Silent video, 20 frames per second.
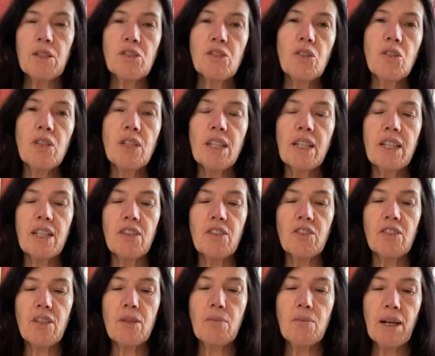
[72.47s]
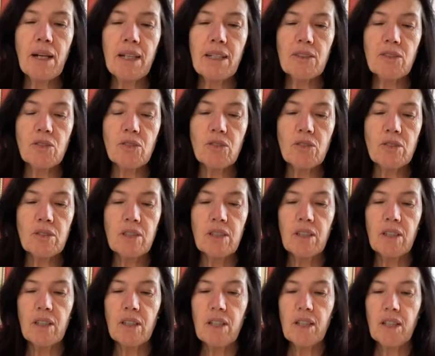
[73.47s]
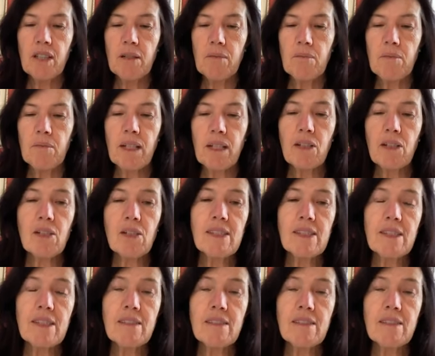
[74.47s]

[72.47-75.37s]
Pues hoy, queridos hermanos, miércoles